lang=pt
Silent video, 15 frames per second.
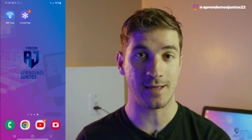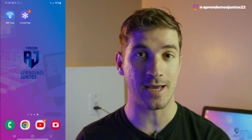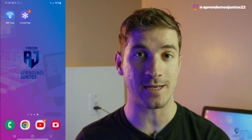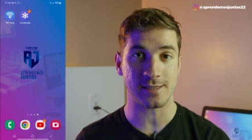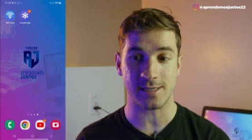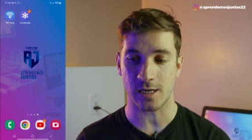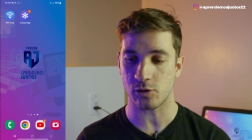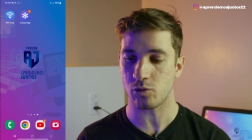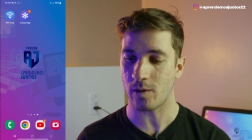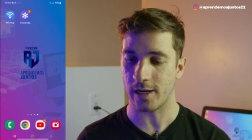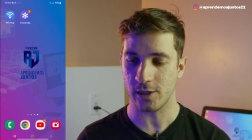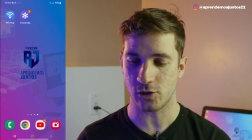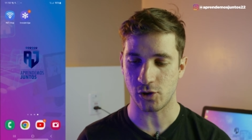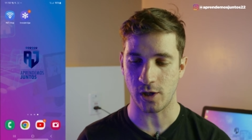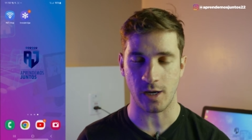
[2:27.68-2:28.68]
ter acesso
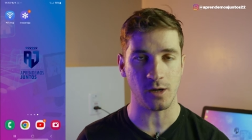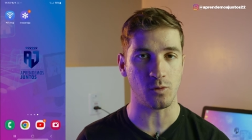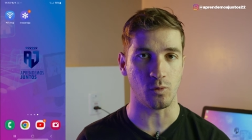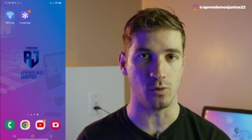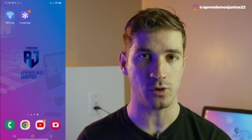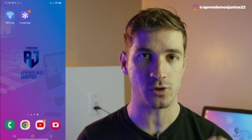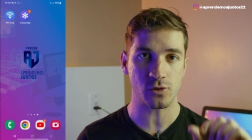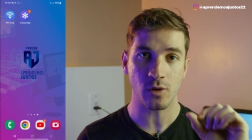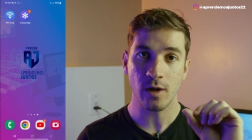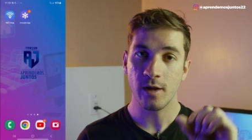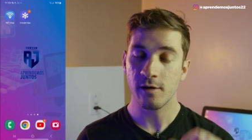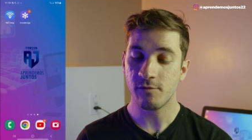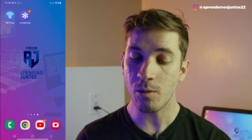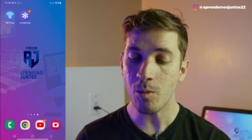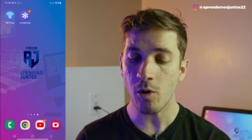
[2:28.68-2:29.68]
a este recurso.
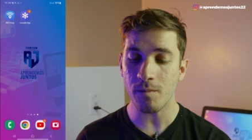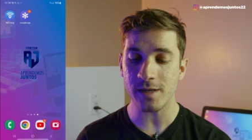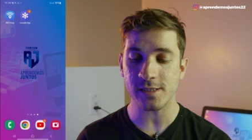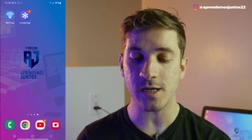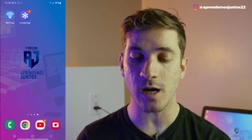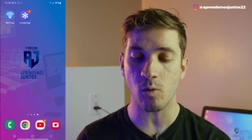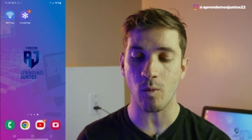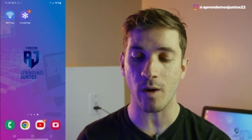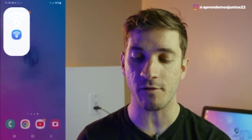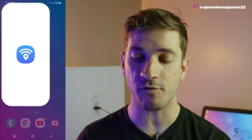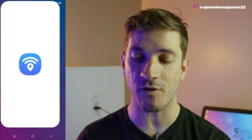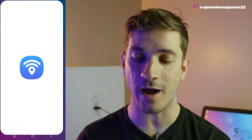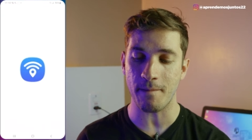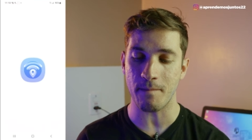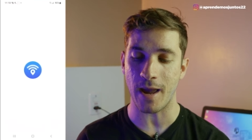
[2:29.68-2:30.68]
Vamos começar com o
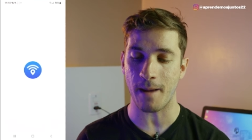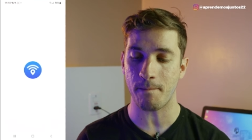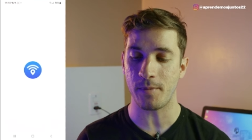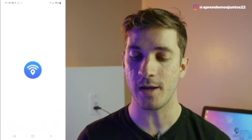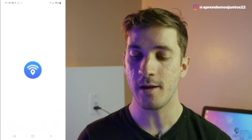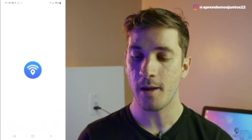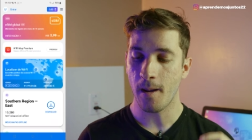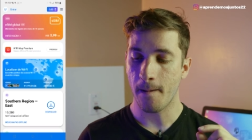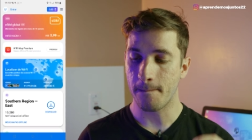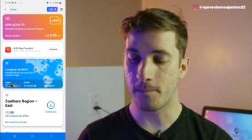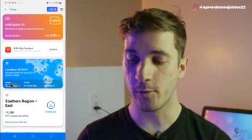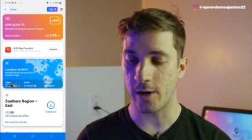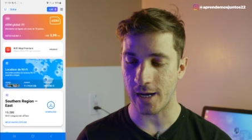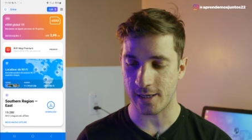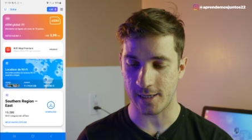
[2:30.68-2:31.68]
Wi-Fi Map
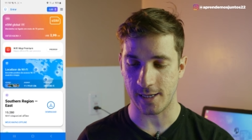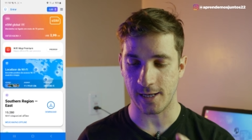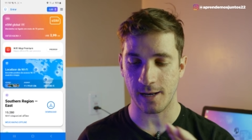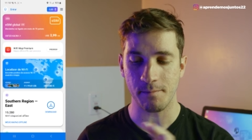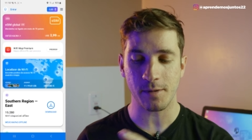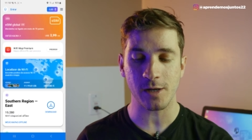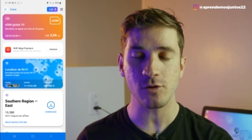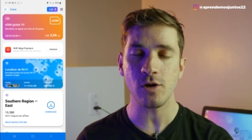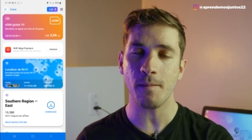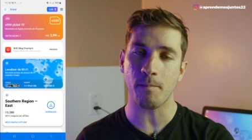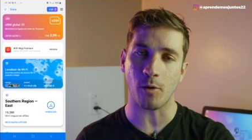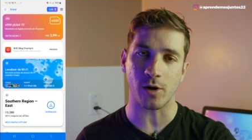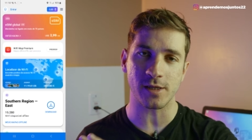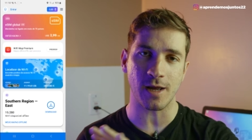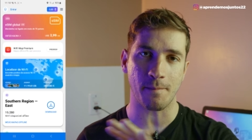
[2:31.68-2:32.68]
por aqui. Lembrando que
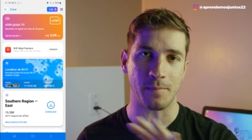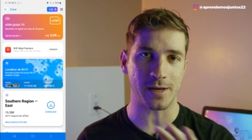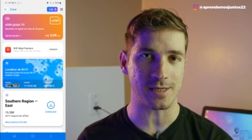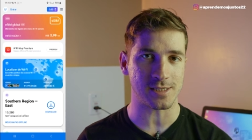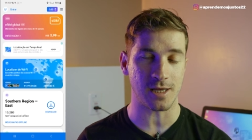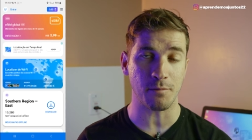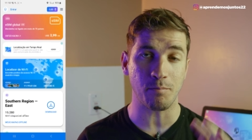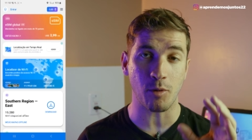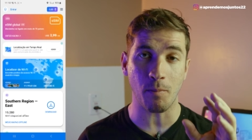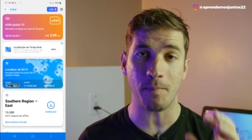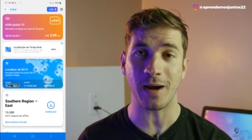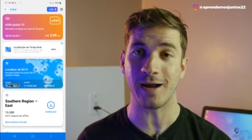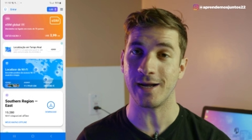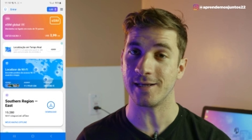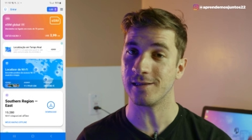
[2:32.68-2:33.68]
podem aparecer
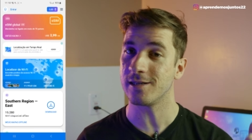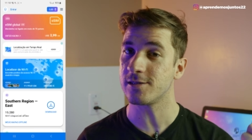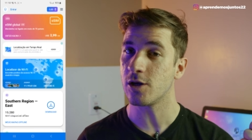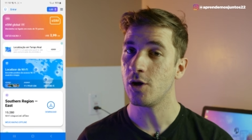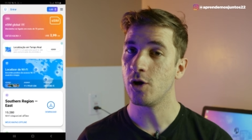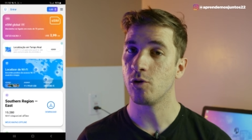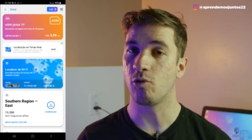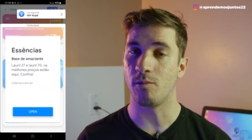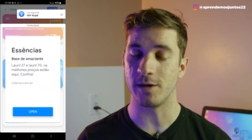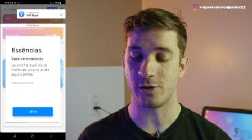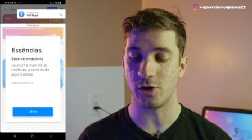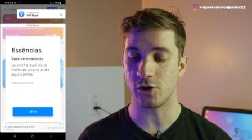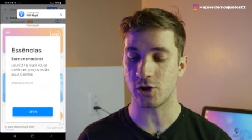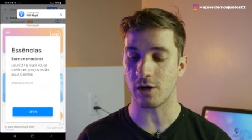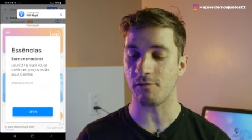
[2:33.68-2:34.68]
propagandas, como a
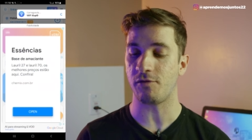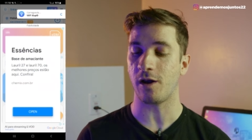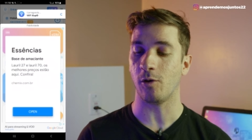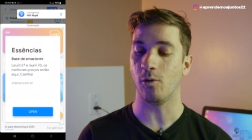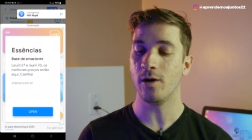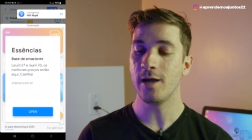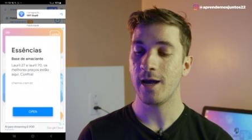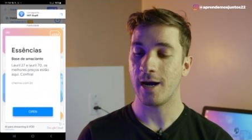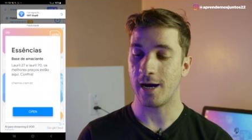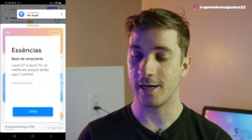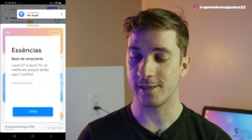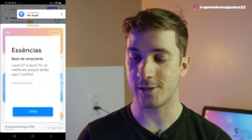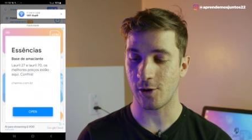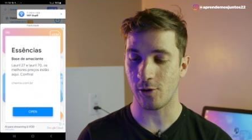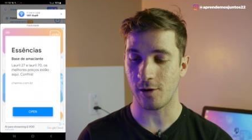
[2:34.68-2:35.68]
gente já falou
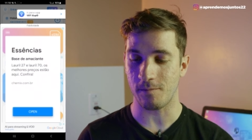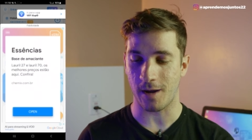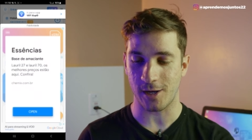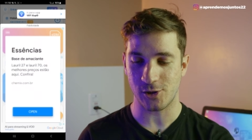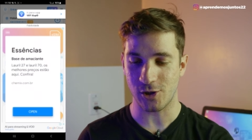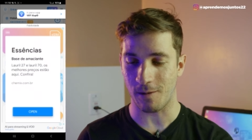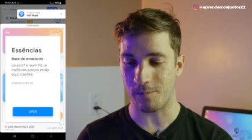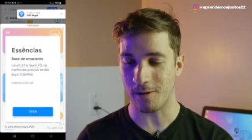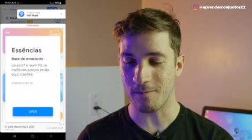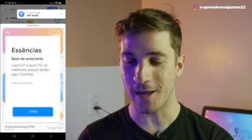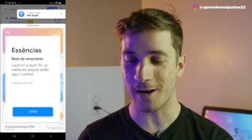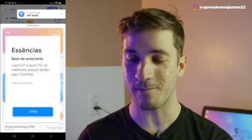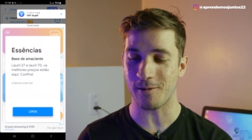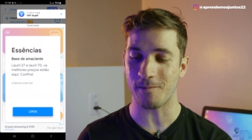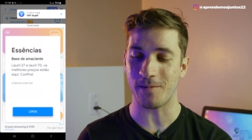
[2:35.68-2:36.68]
anteriormente. A
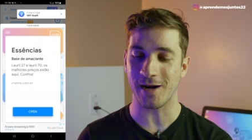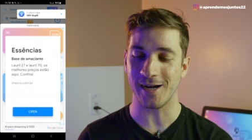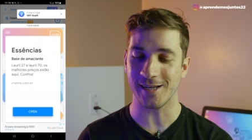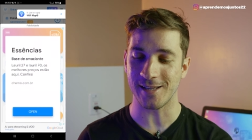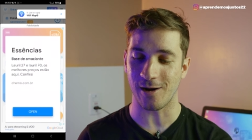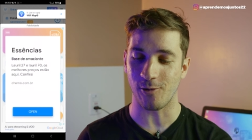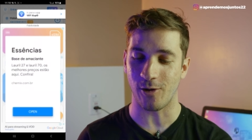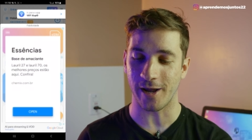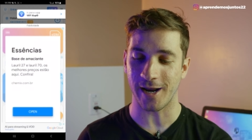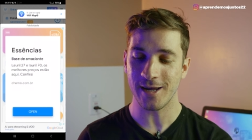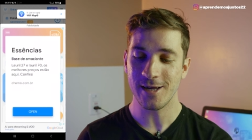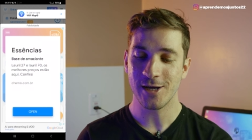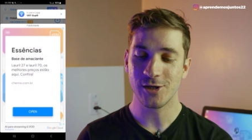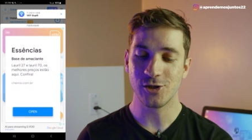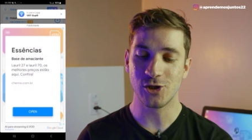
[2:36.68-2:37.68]
primeira propaganda
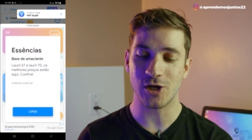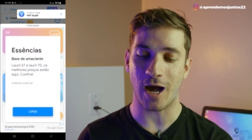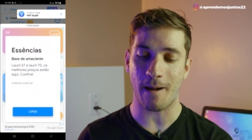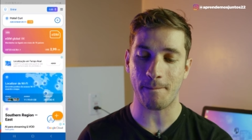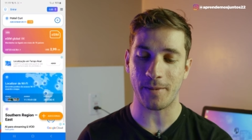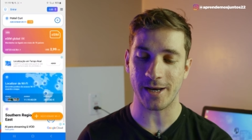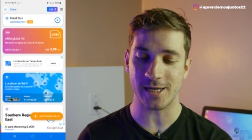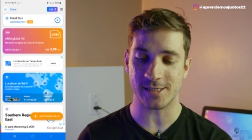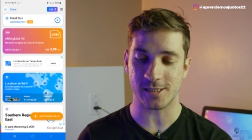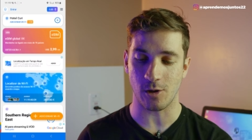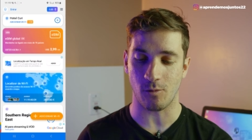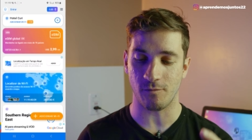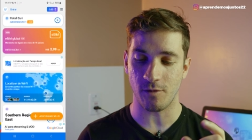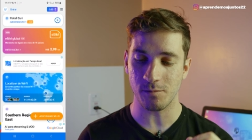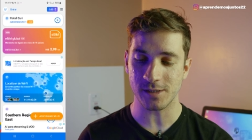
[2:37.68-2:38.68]
agora já
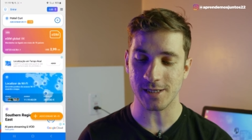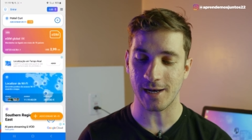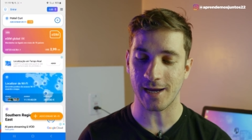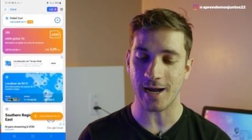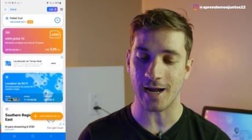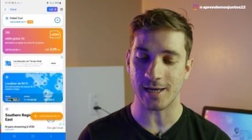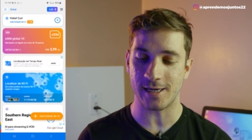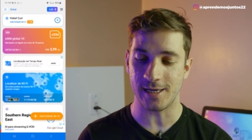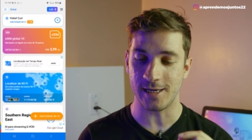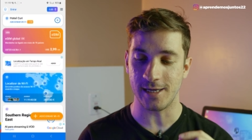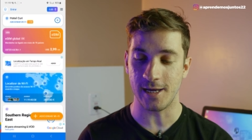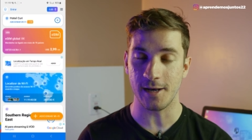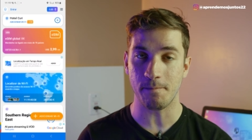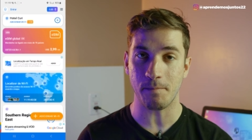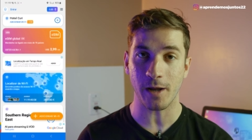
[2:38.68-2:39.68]
apareceu. Vamos clicar aqui
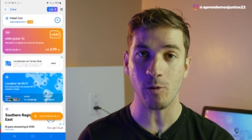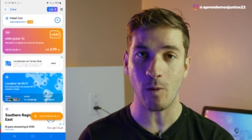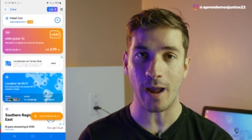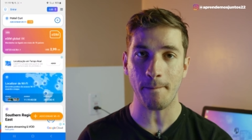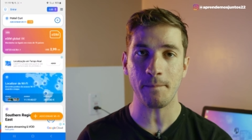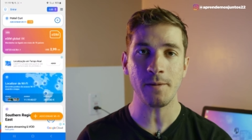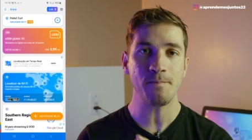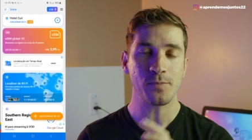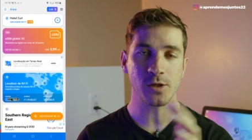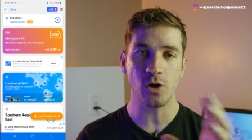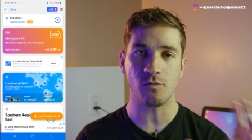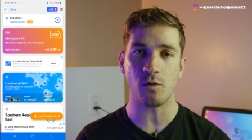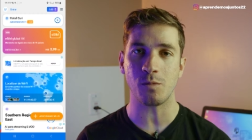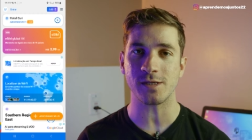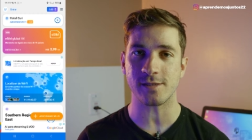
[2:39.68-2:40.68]
em ir para o app e
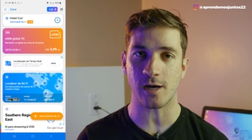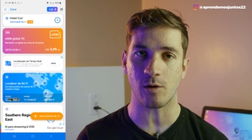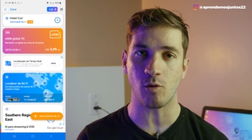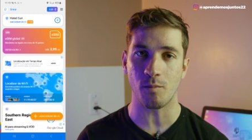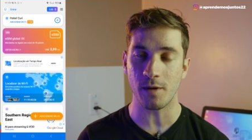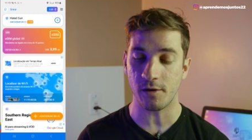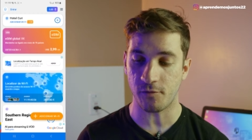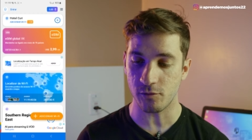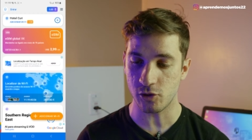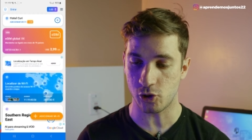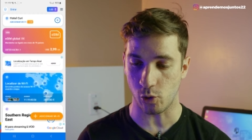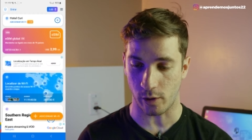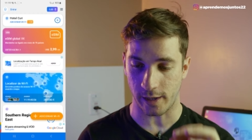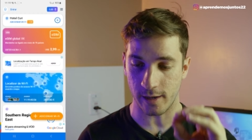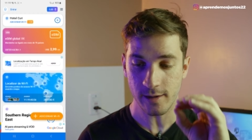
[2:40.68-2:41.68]
eu vou mostrar como ele
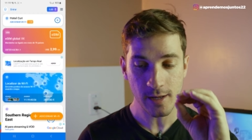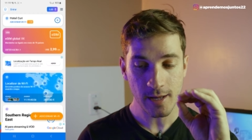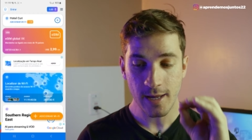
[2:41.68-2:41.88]
funciona.